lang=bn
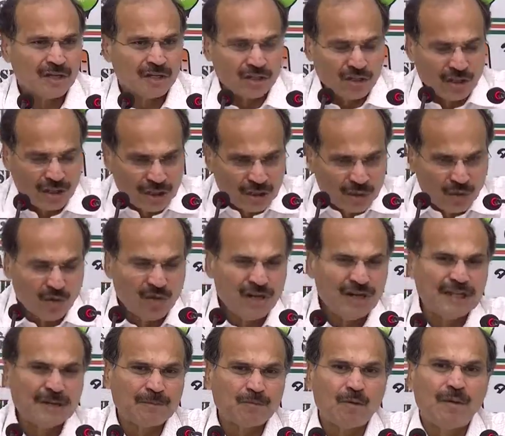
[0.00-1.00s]
যদি
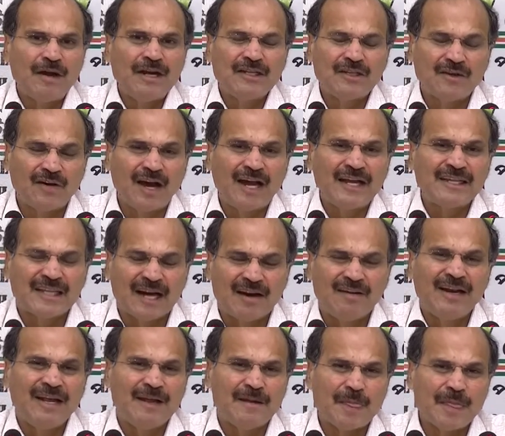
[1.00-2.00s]
দুর্নীতি প্রমাণিত হয়
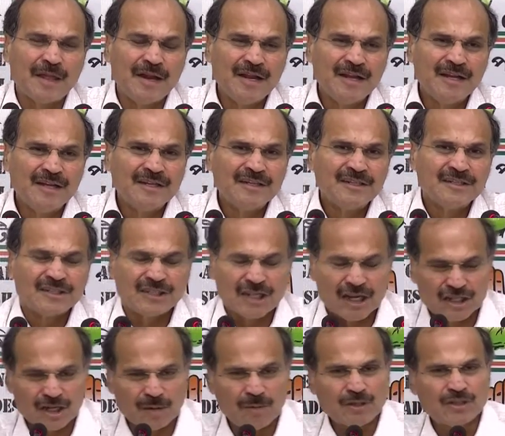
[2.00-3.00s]
তাহলে সে
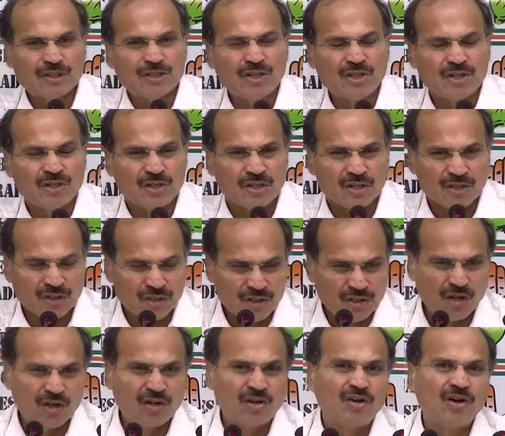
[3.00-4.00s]
সমস্ত
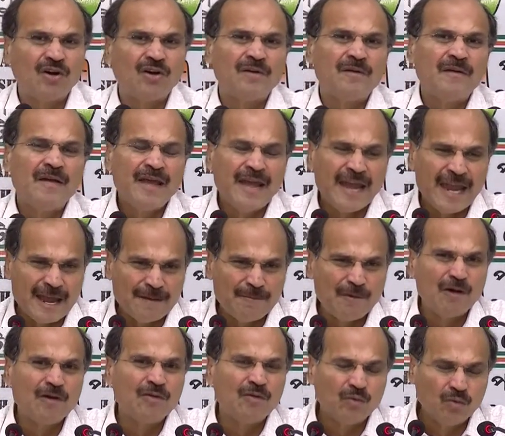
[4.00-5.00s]
যোগ্য এবং
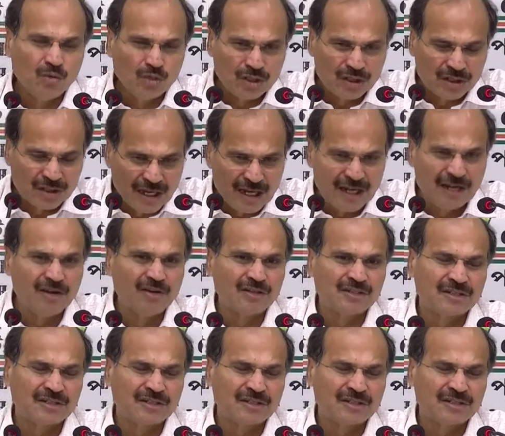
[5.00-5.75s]
উত্তীর্ণ